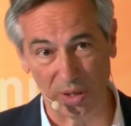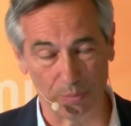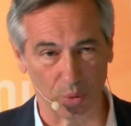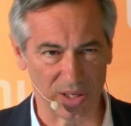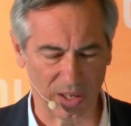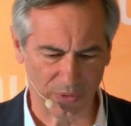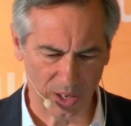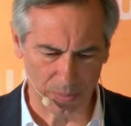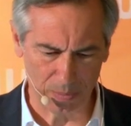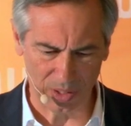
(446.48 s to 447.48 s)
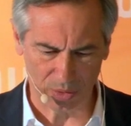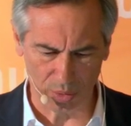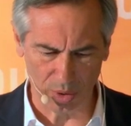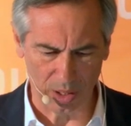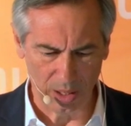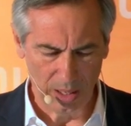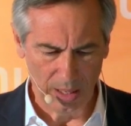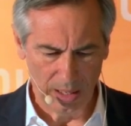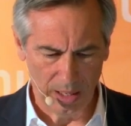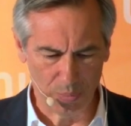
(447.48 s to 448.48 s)
les, infra bien sûr,
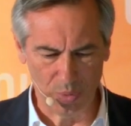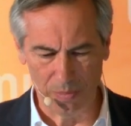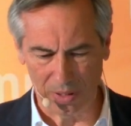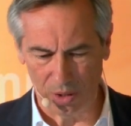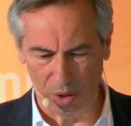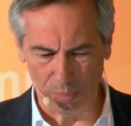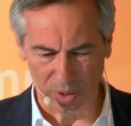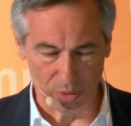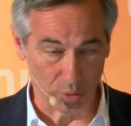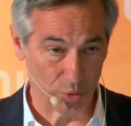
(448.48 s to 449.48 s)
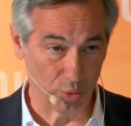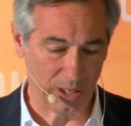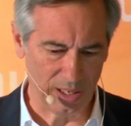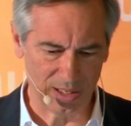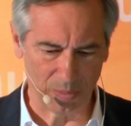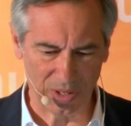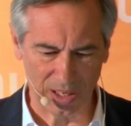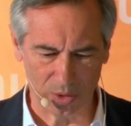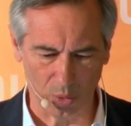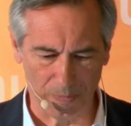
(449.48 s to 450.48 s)
et puis maintenant pour les solutions et les
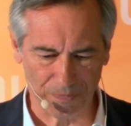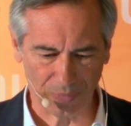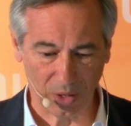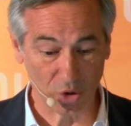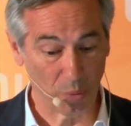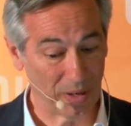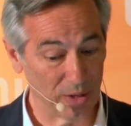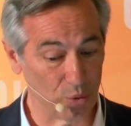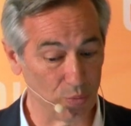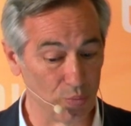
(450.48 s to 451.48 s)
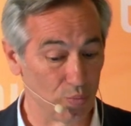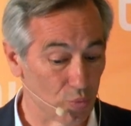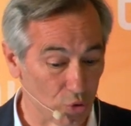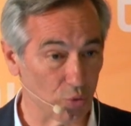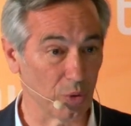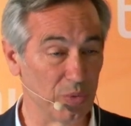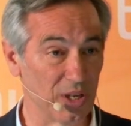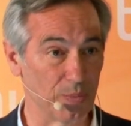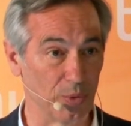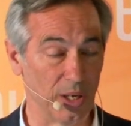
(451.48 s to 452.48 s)
applications. Sans parler du changement de
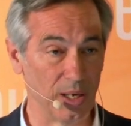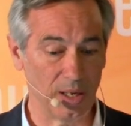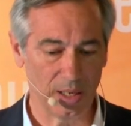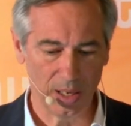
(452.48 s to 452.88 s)
business model,